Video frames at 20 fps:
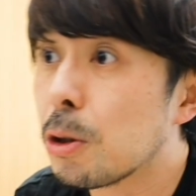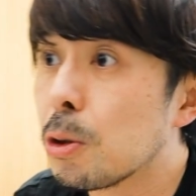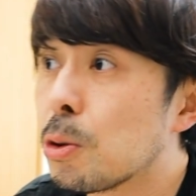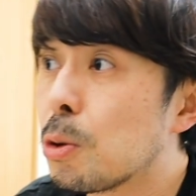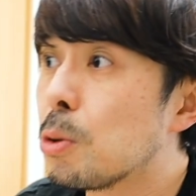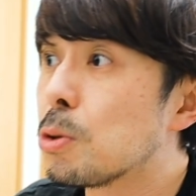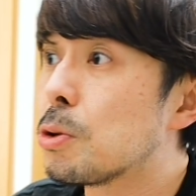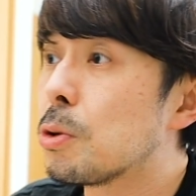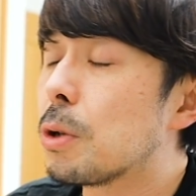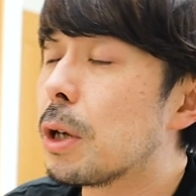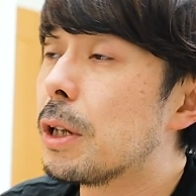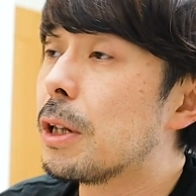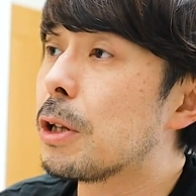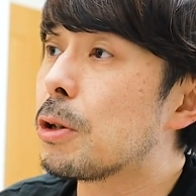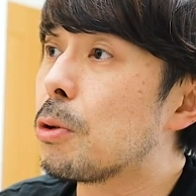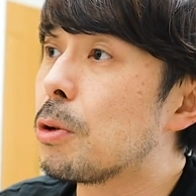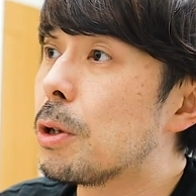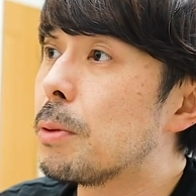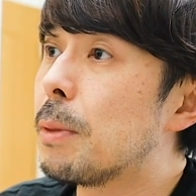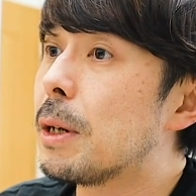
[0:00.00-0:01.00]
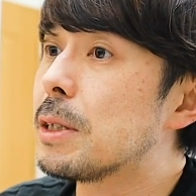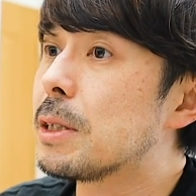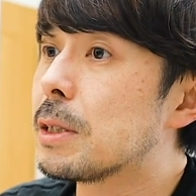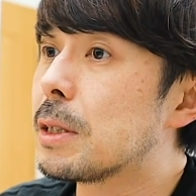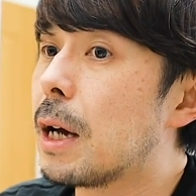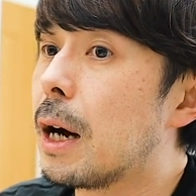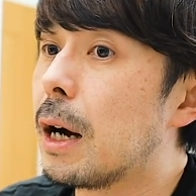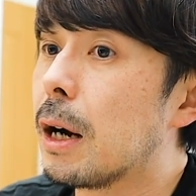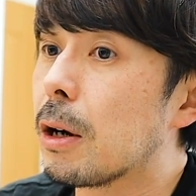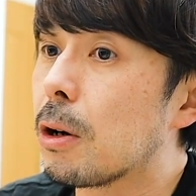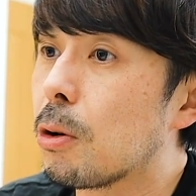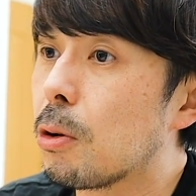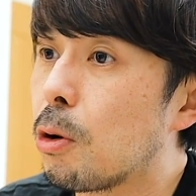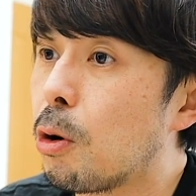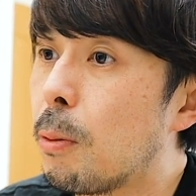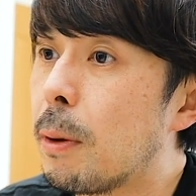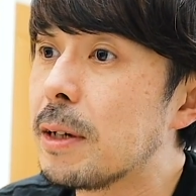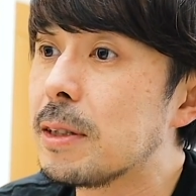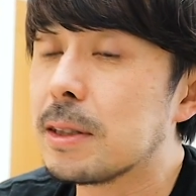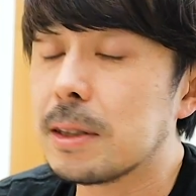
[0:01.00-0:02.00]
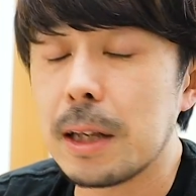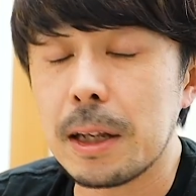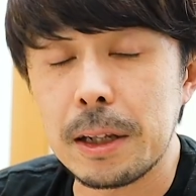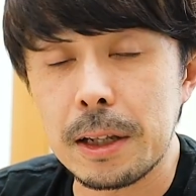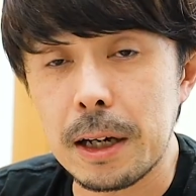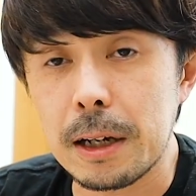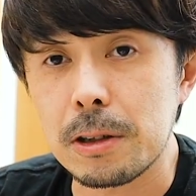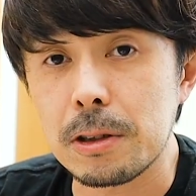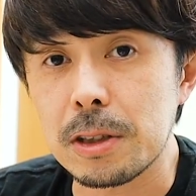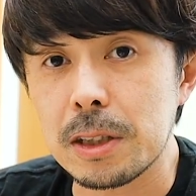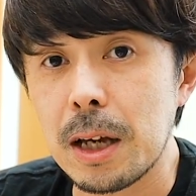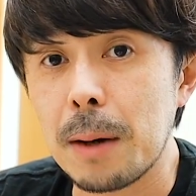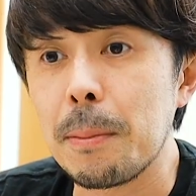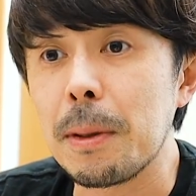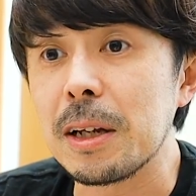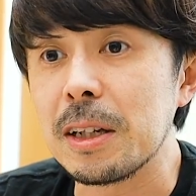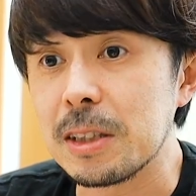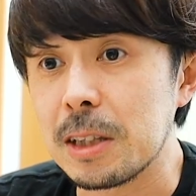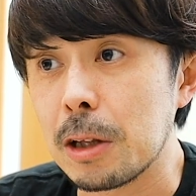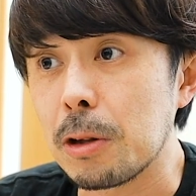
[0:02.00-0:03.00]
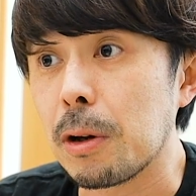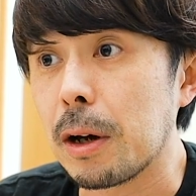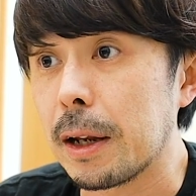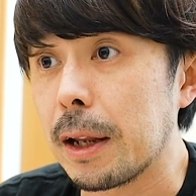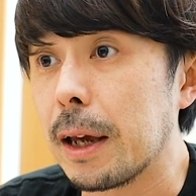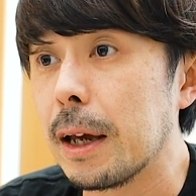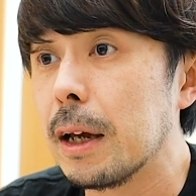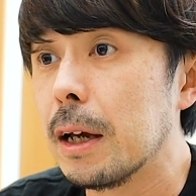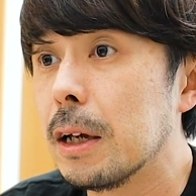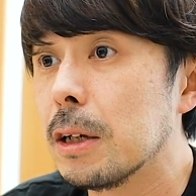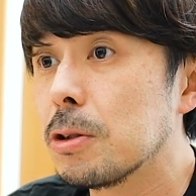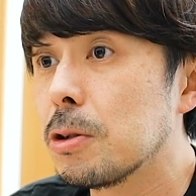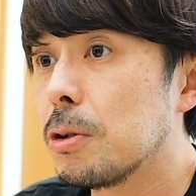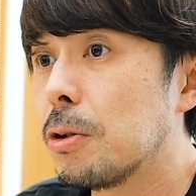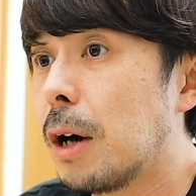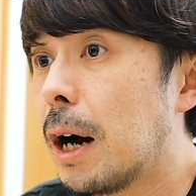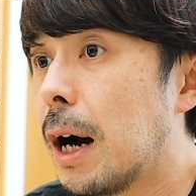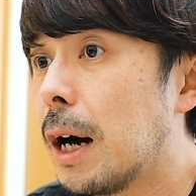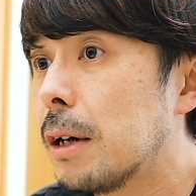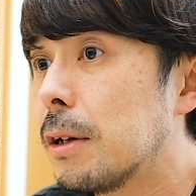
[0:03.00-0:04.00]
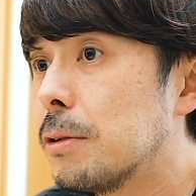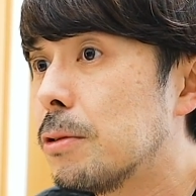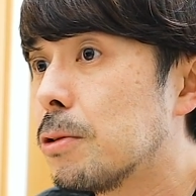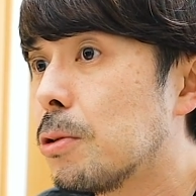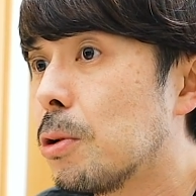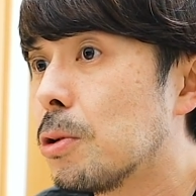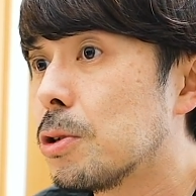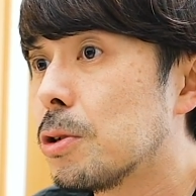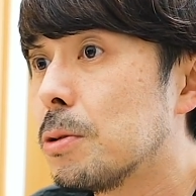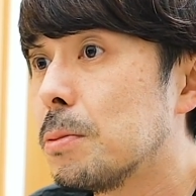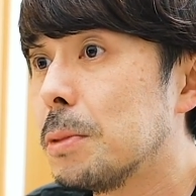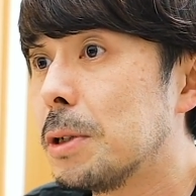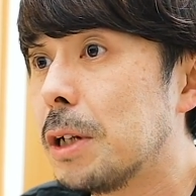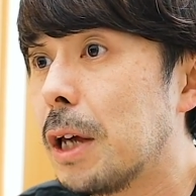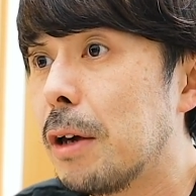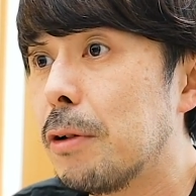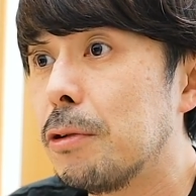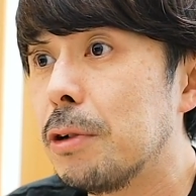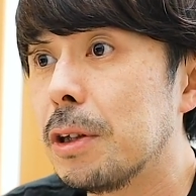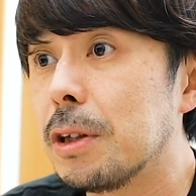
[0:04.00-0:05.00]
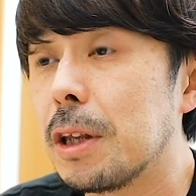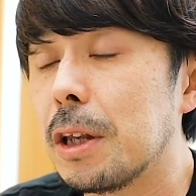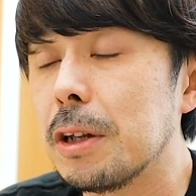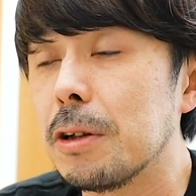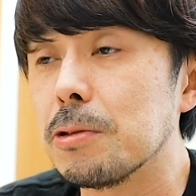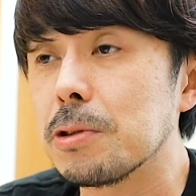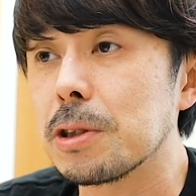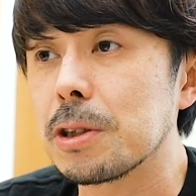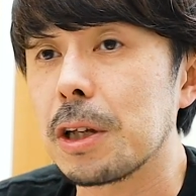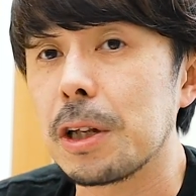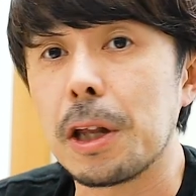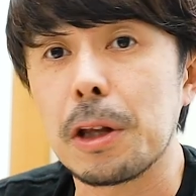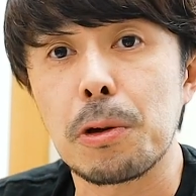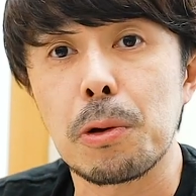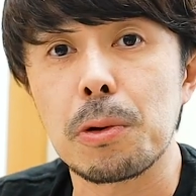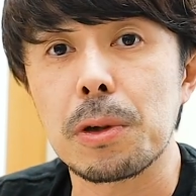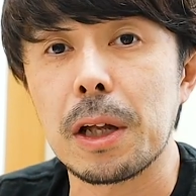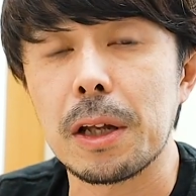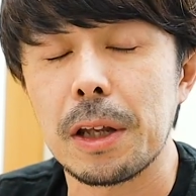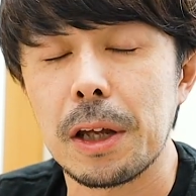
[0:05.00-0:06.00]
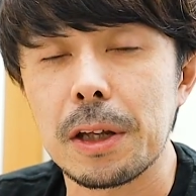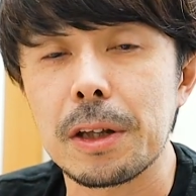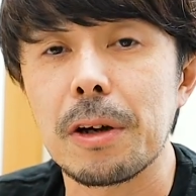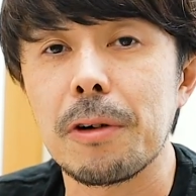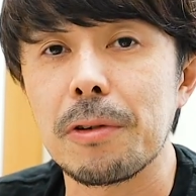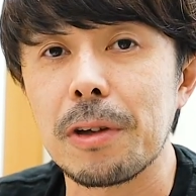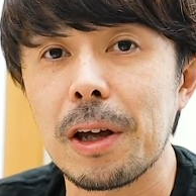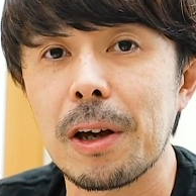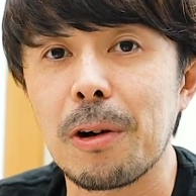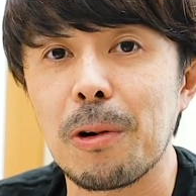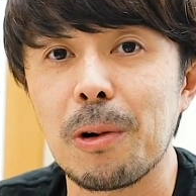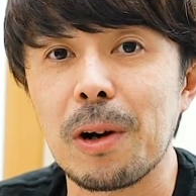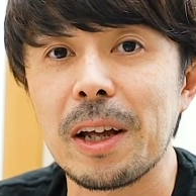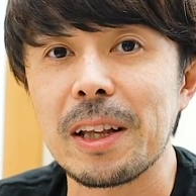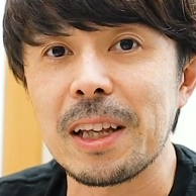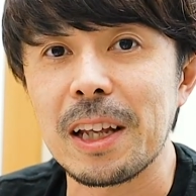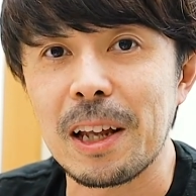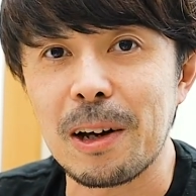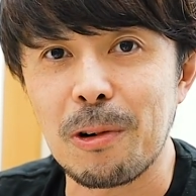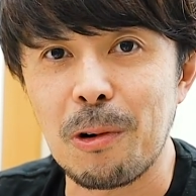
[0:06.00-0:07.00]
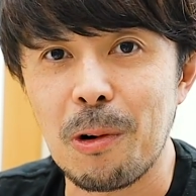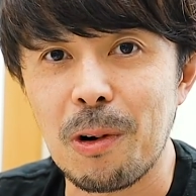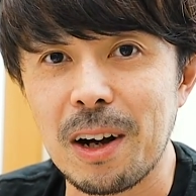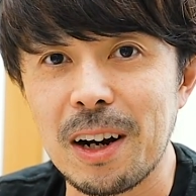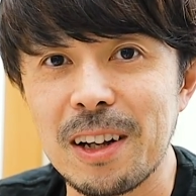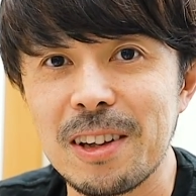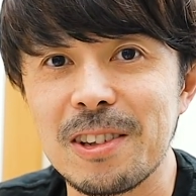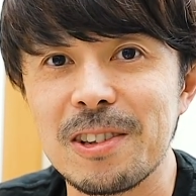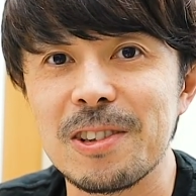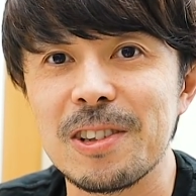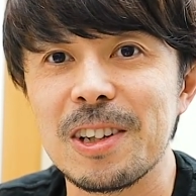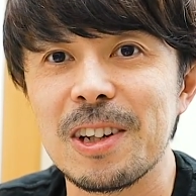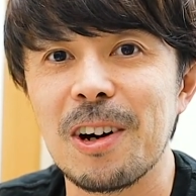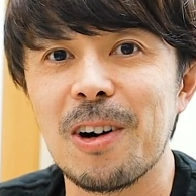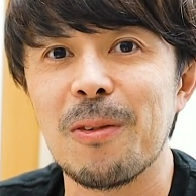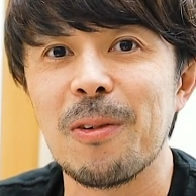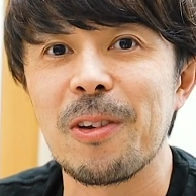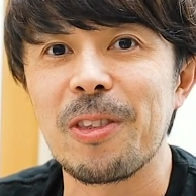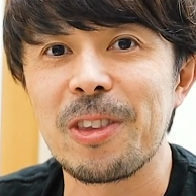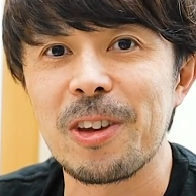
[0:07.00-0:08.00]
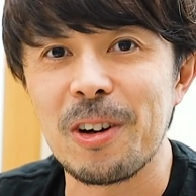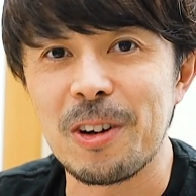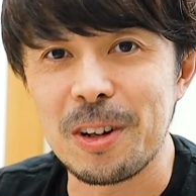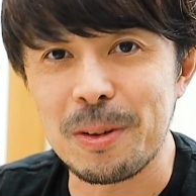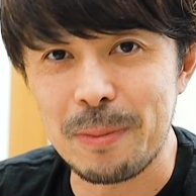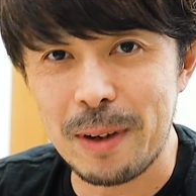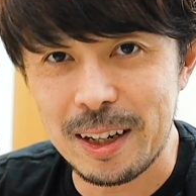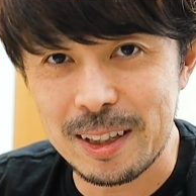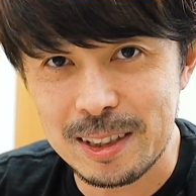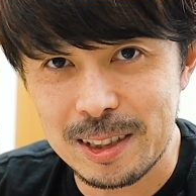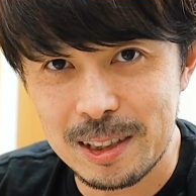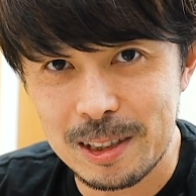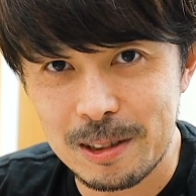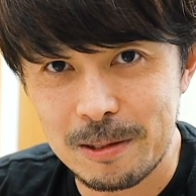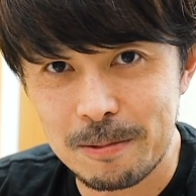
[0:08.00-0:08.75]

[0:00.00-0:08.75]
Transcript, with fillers: 同条件で撮りました 51,200、32,000 とかね、それを RF50mm F1.2 をつけて撮ったデータをねご覧いただこうかなというふうに思っております。